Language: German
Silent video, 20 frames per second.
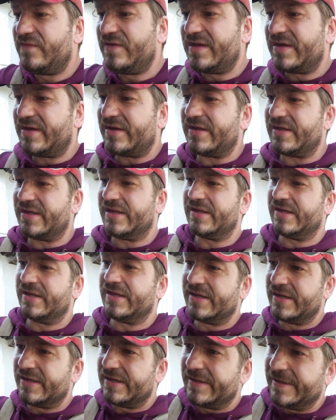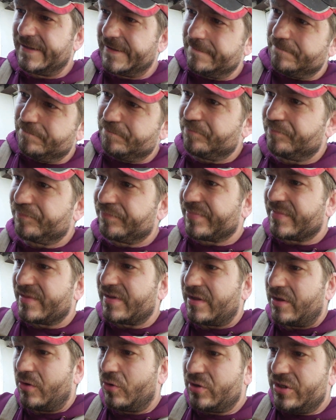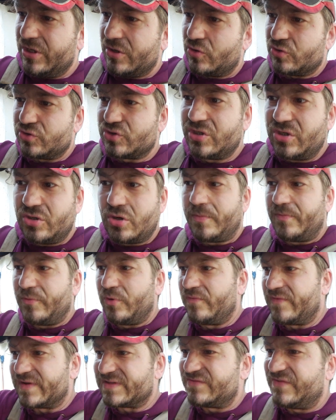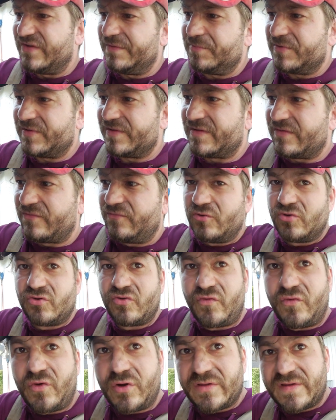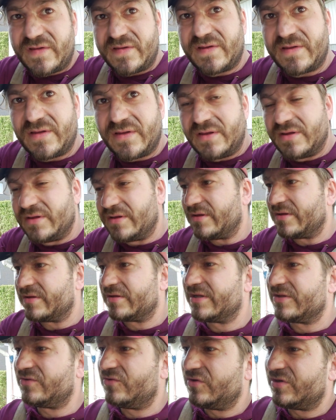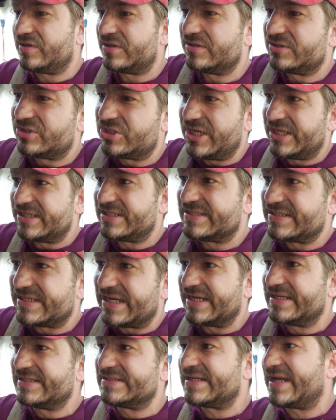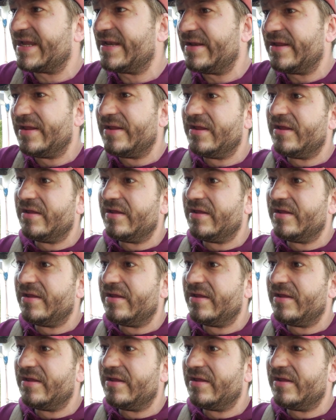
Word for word: wir auch hier kontrollieren, ob irgendwas wippt. Das würde sofort äh, natürlich ein schlechtes Zeichen sein.